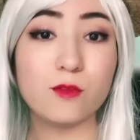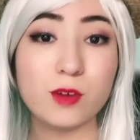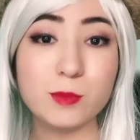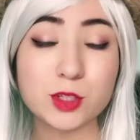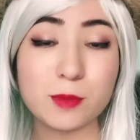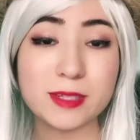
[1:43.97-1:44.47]

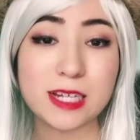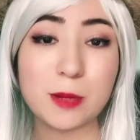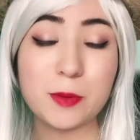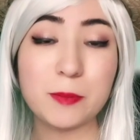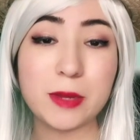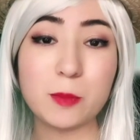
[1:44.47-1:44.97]
Vamos começar
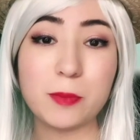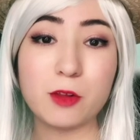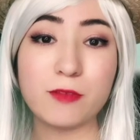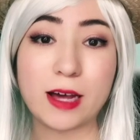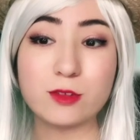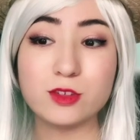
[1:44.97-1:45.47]
primeiro
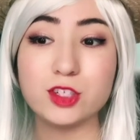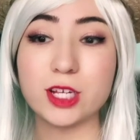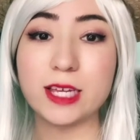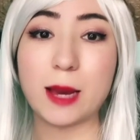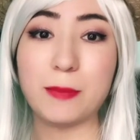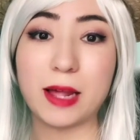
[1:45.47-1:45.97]
pelo fato de
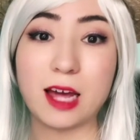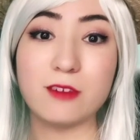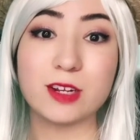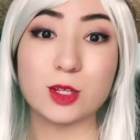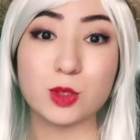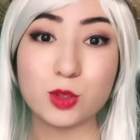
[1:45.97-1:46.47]
que a
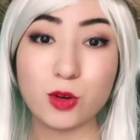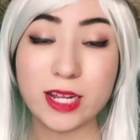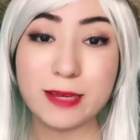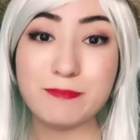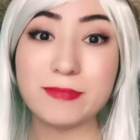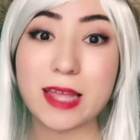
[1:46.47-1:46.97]
palavra
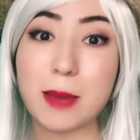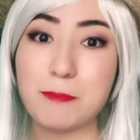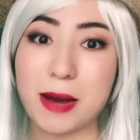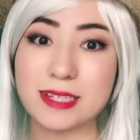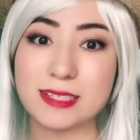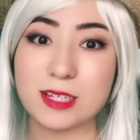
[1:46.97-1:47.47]
tori é
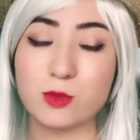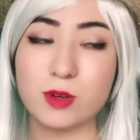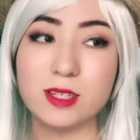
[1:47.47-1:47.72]
pássaro,